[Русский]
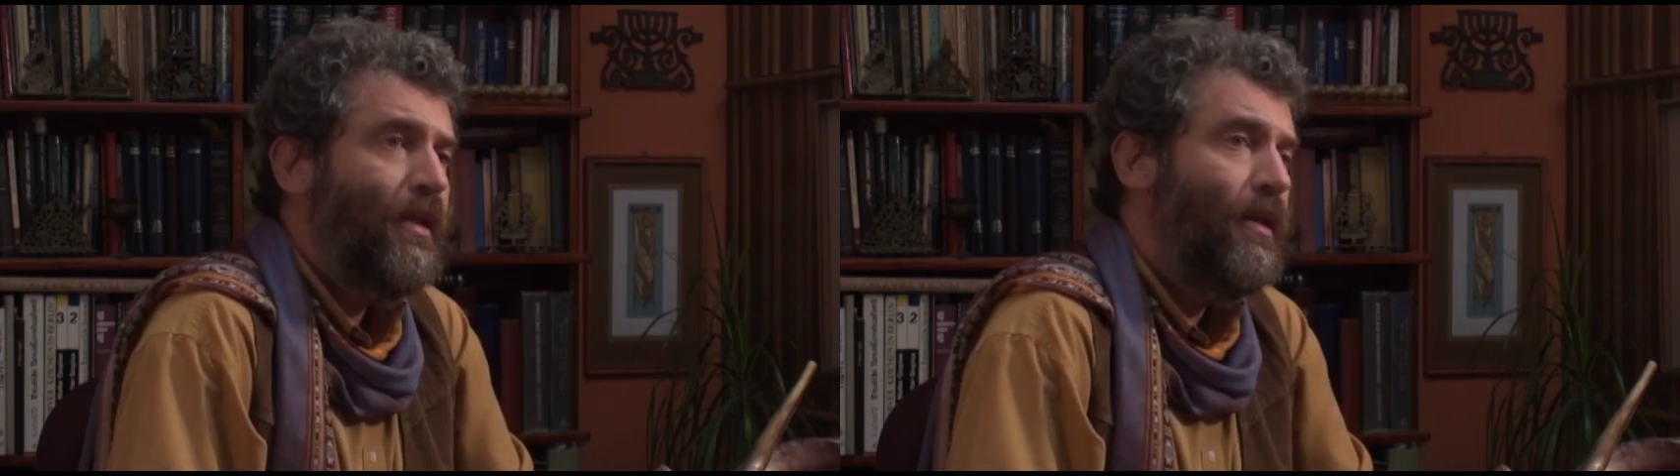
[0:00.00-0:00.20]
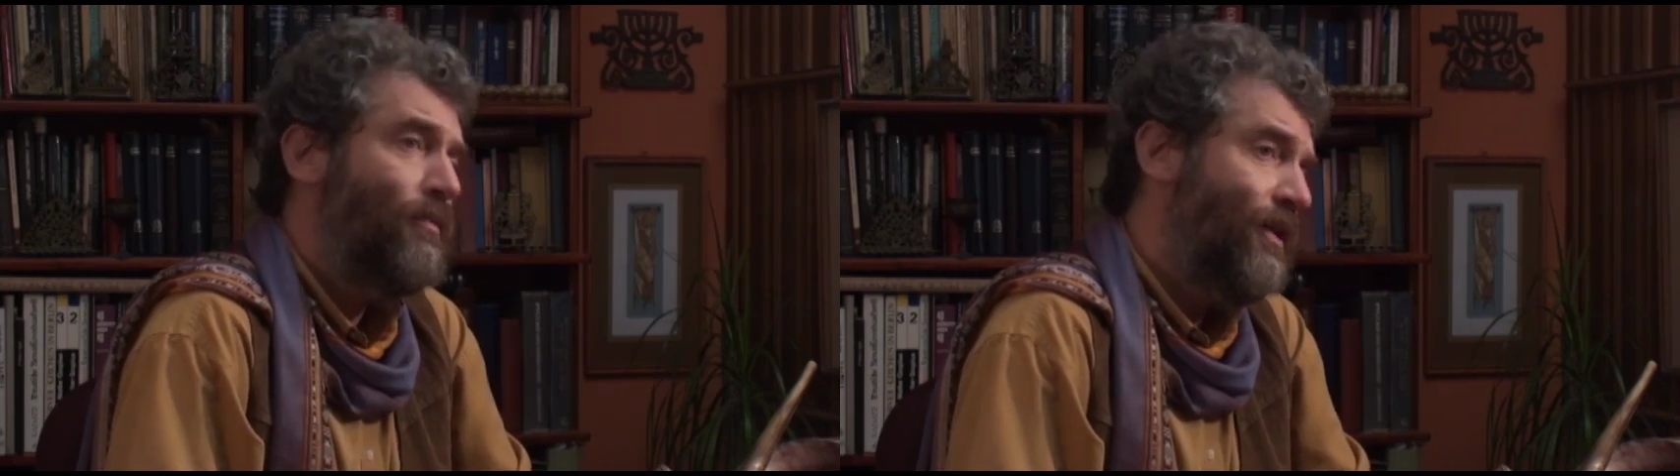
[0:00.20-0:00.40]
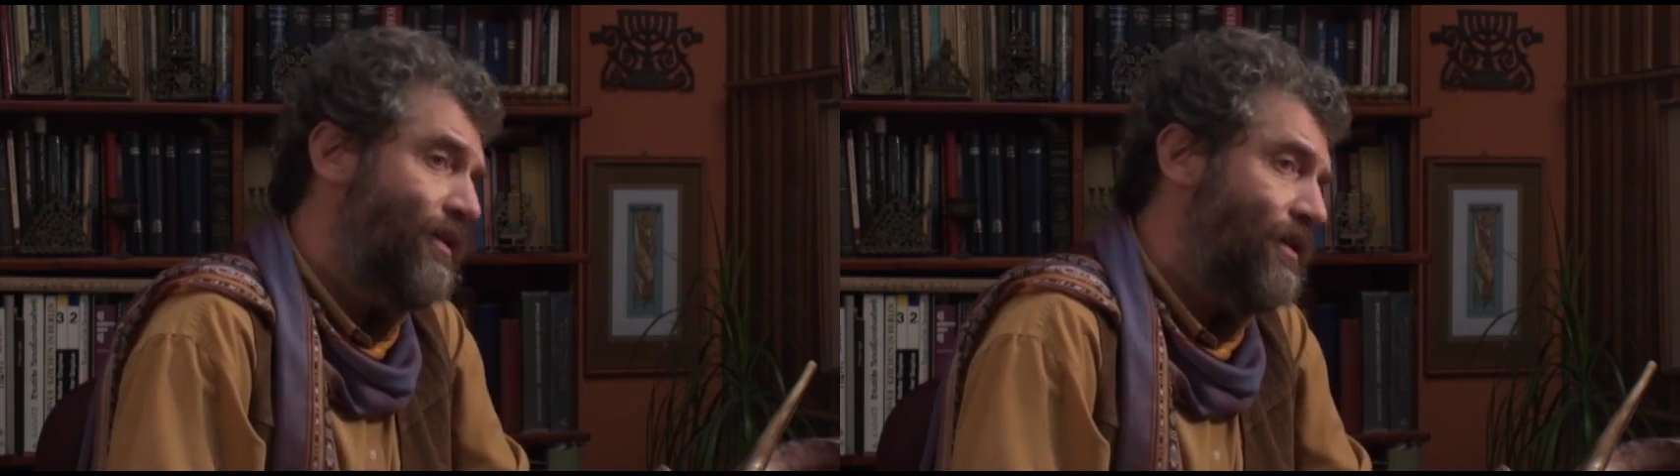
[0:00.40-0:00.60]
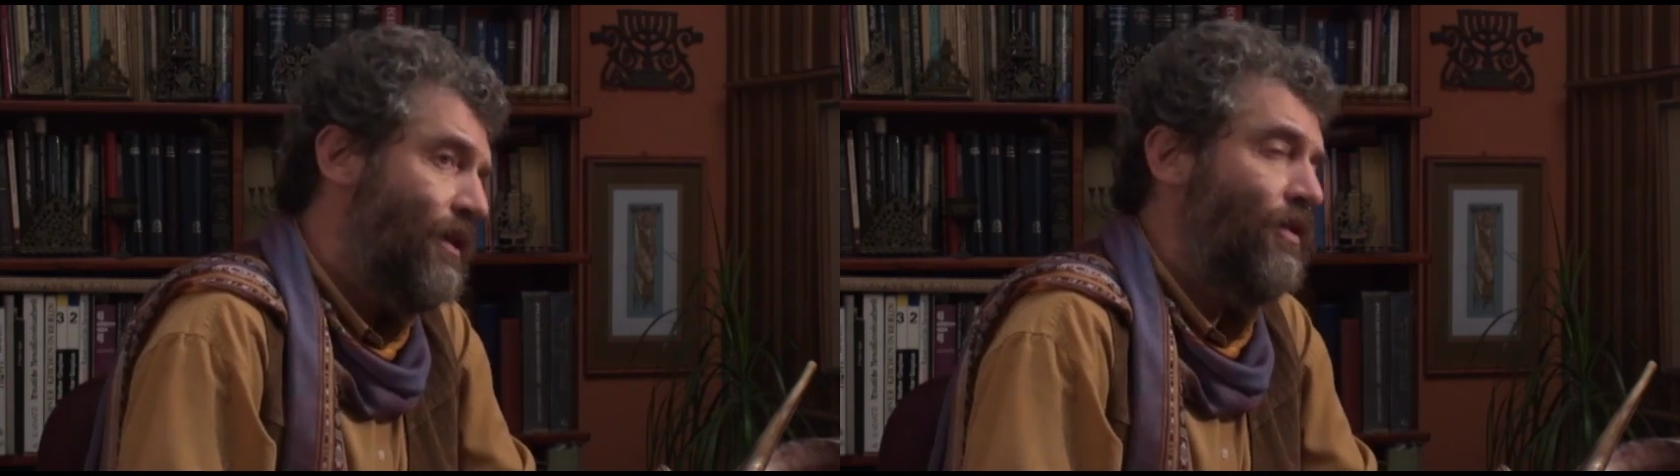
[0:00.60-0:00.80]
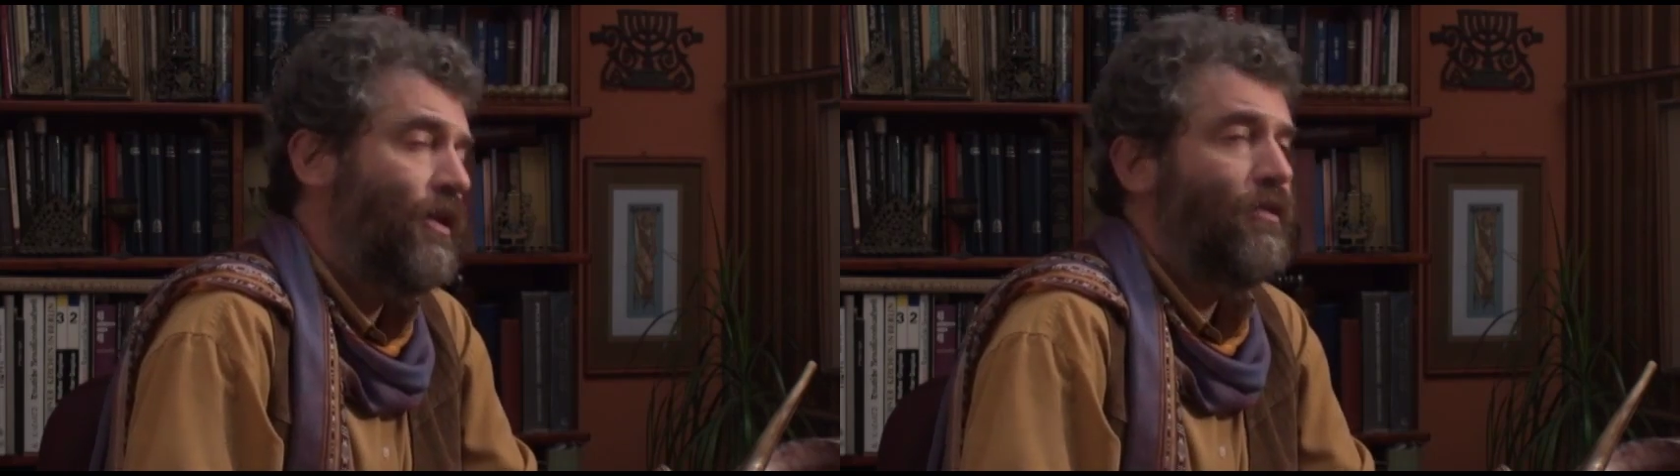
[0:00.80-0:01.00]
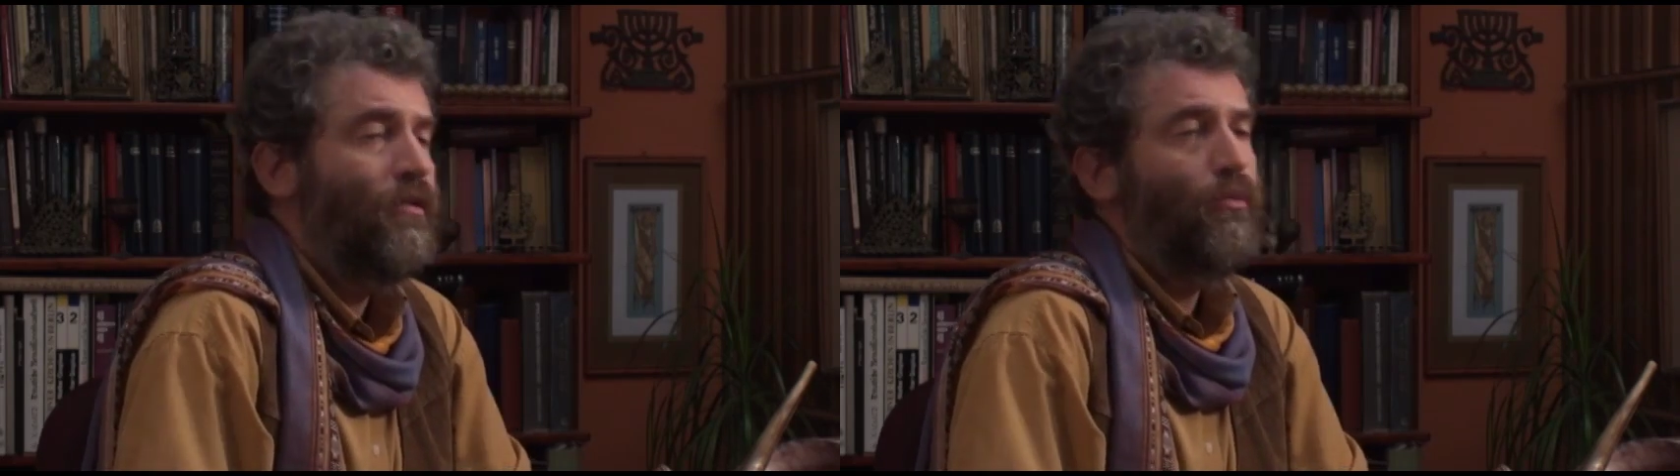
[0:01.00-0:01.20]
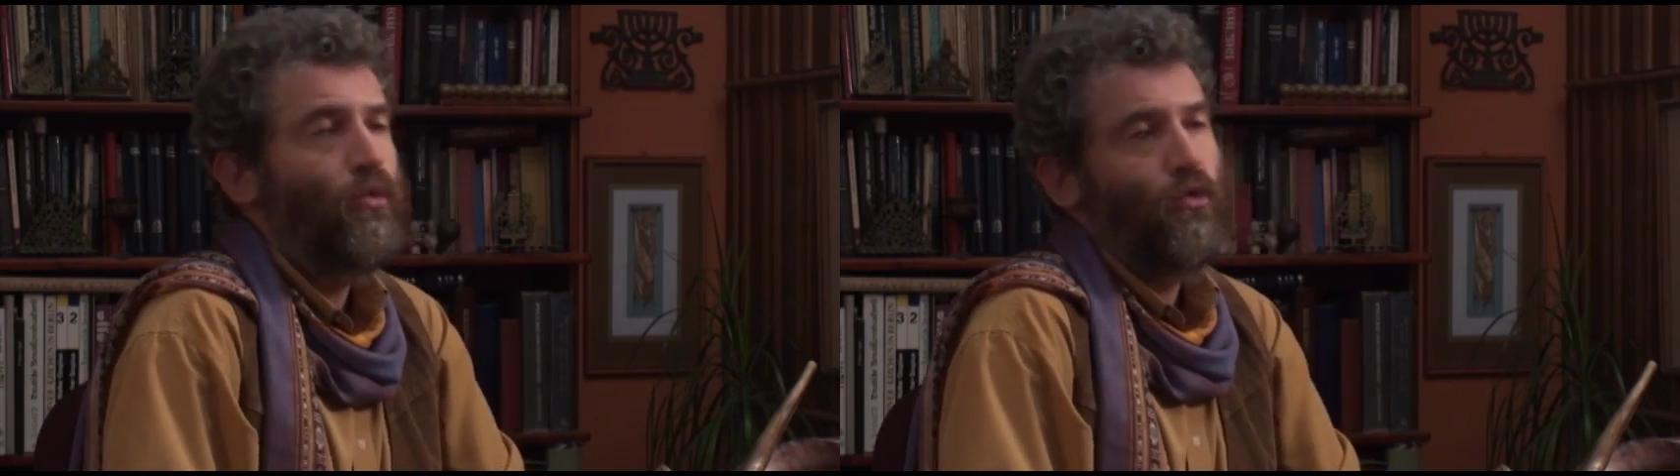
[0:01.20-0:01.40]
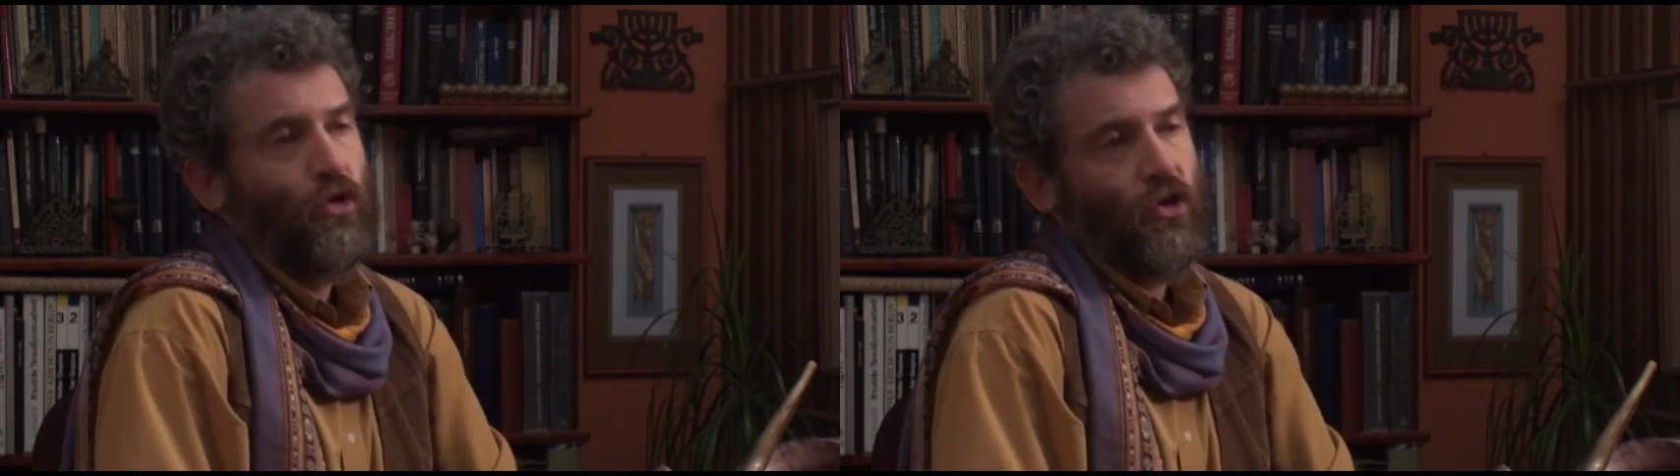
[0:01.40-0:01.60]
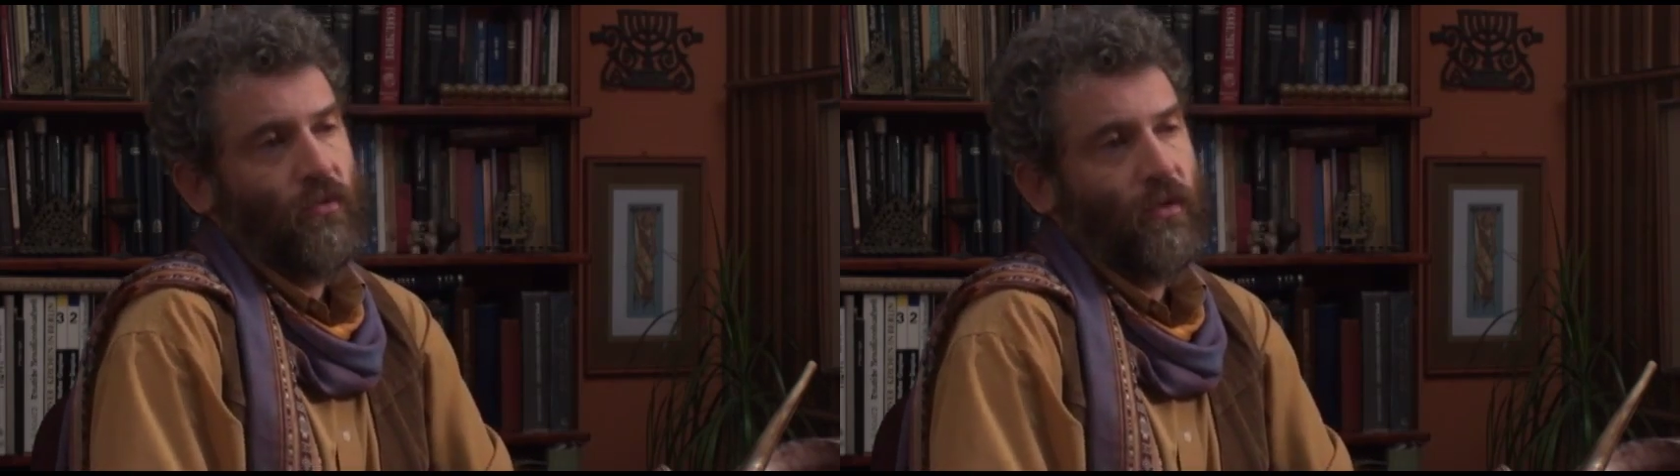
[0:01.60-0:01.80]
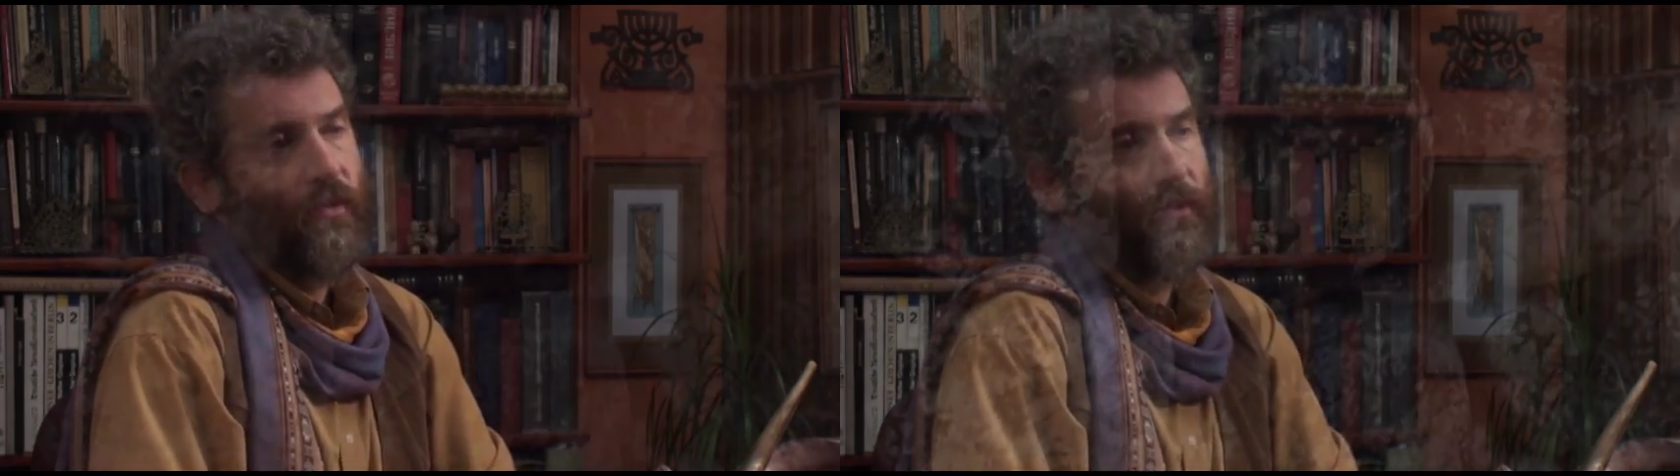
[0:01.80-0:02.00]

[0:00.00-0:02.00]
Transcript: для благословенного будущего.